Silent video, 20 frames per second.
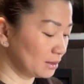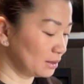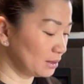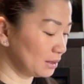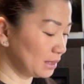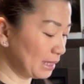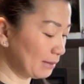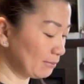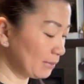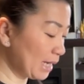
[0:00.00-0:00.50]

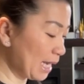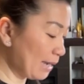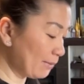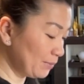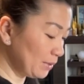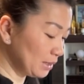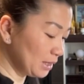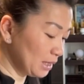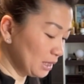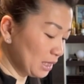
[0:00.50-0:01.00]
nhằm cà
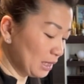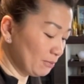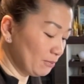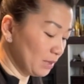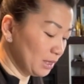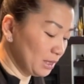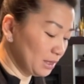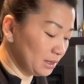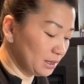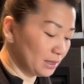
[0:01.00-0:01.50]
pía tới đập
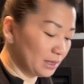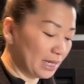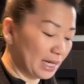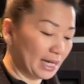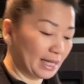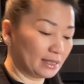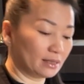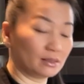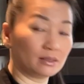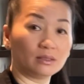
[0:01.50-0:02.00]
bay dân
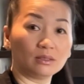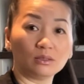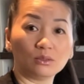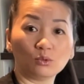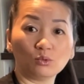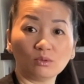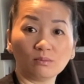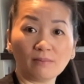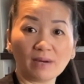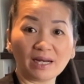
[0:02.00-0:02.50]
ai
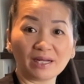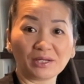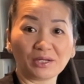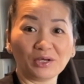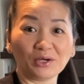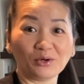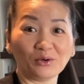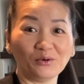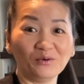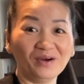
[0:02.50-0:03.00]
ruột bắn
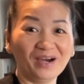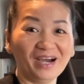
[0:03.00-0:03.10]
dù